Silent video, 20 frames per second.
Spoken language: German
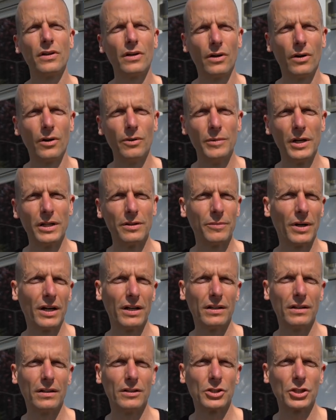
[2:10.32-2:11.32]
ihr auch mal in
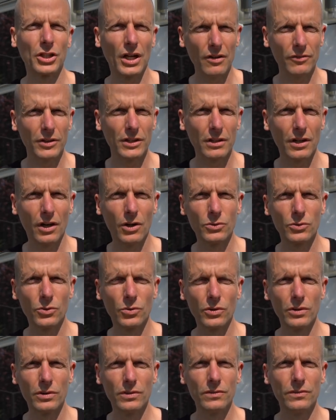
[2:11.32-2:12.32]
meinen Strava-Account
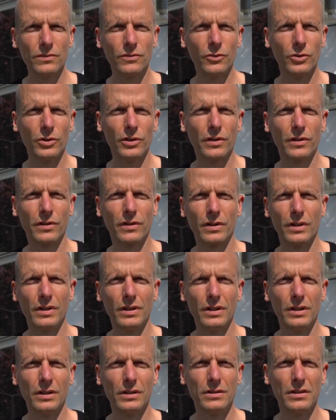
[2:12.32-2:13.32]
gucken, wo ich
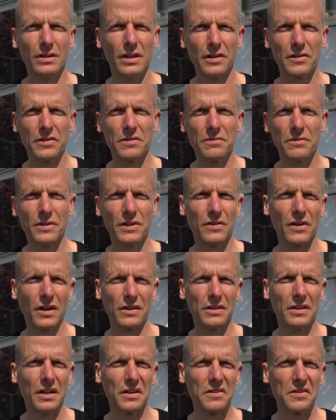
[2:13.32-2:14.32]
äh, die letzten, wie
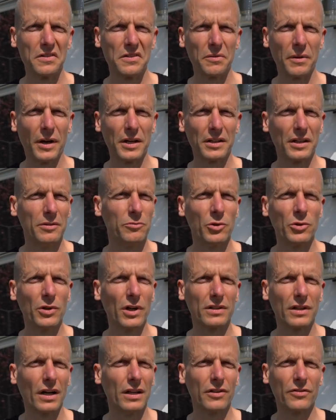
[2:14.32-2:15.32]
gesagt, die letzten zwei, drei
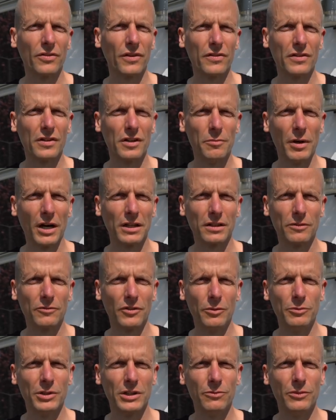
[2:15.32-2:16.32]
Monate, alles, was ich gemacht habe,
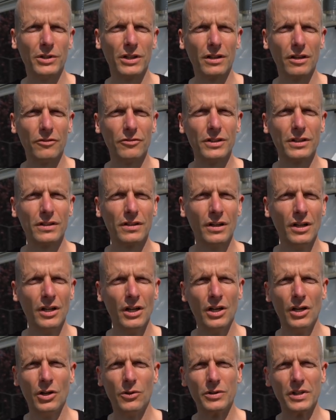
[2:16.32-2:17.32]
war mit dem Ticker Fit.
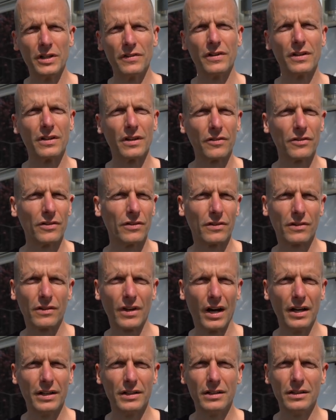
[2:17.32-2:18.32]
Und ihr seht, dass es
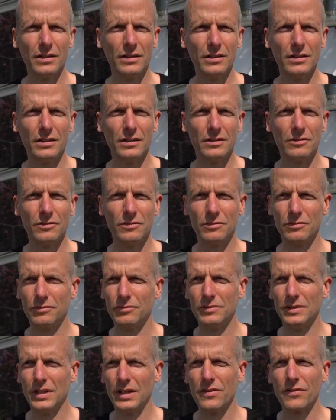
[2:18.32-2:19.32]
keine
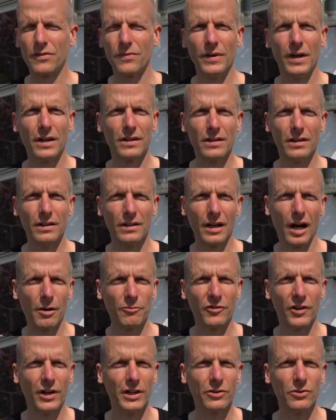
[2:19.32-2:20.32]
nennenswerten
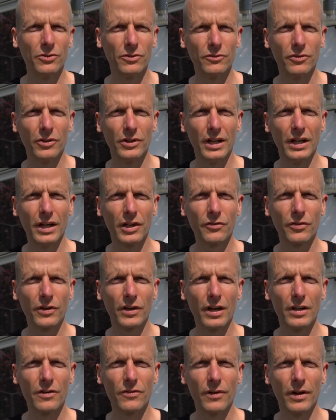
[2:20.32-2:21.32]
Abweichungen von der
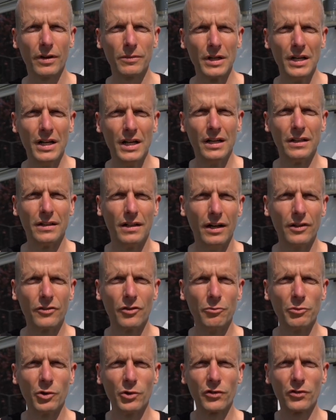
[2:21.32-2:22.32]
Herzfrequenz war. Da ist
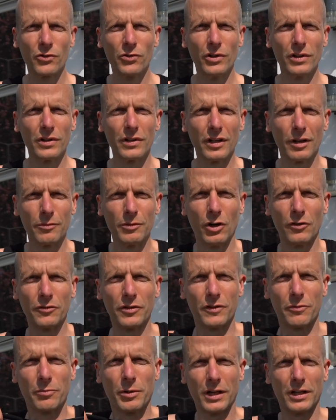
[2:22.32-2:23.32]
so ein Brustgurt, ich laufe
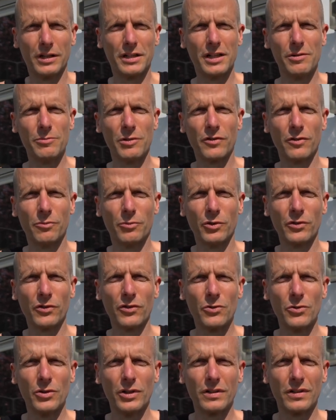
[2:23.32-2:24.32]
jetzt parallel mit so einem
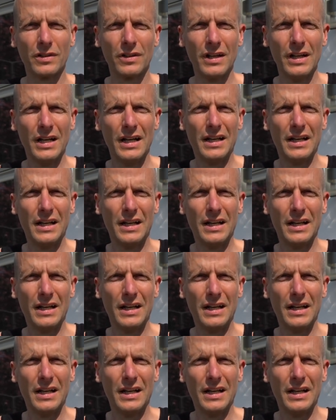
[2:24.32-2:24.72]
Brustgurt,